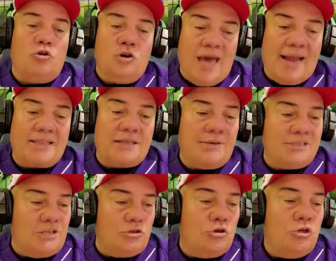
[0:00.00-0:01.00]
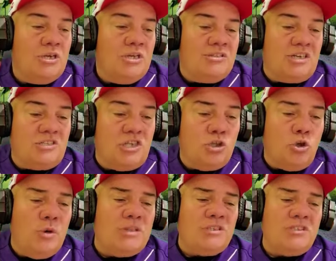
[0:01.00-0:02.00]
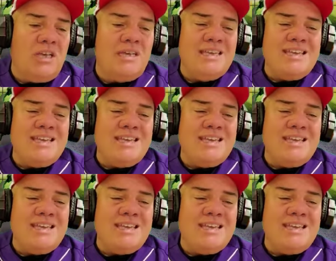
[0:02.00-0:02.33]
con Lara está batiendo 326.